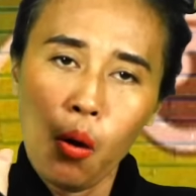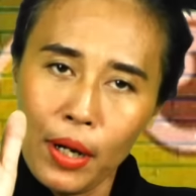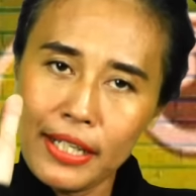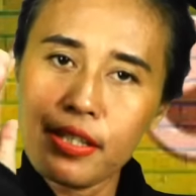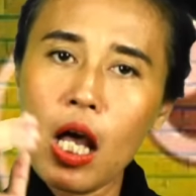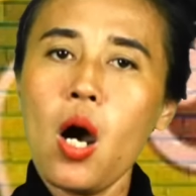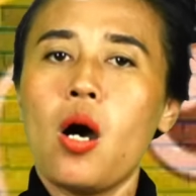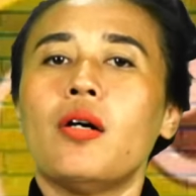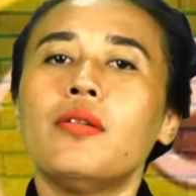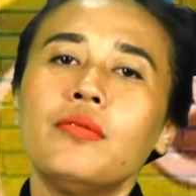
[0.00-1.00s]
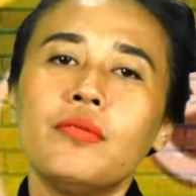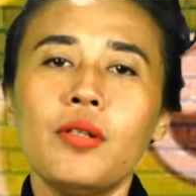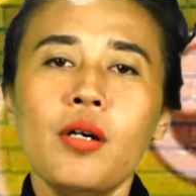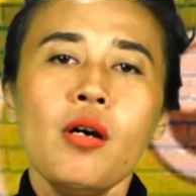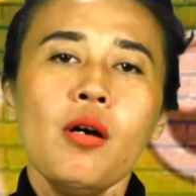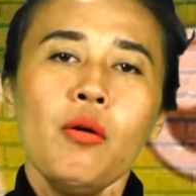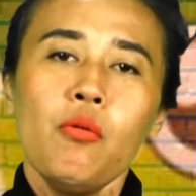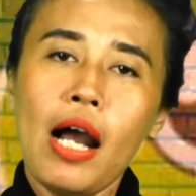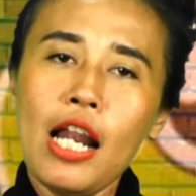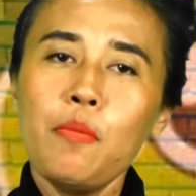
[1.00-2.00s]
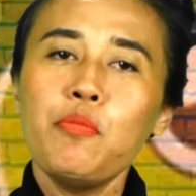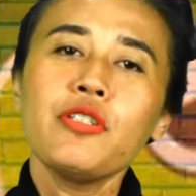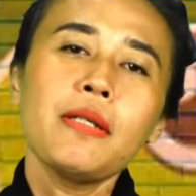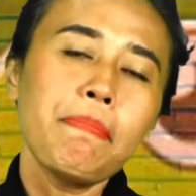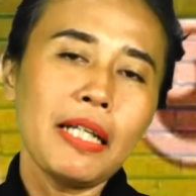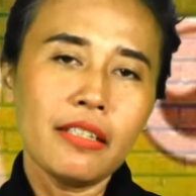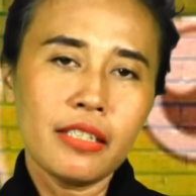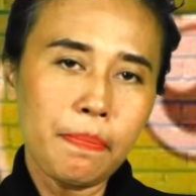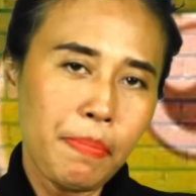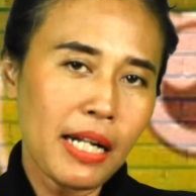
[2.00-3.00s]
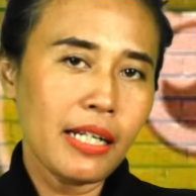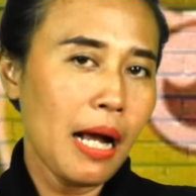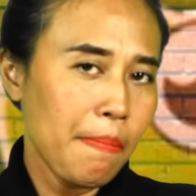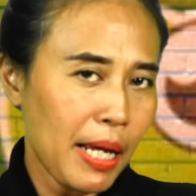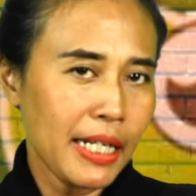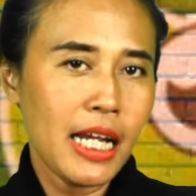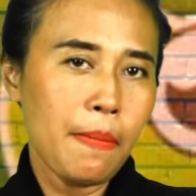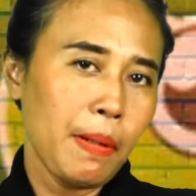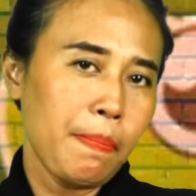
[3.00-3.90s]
Westo, Walaupun sempat tersebar gambar dia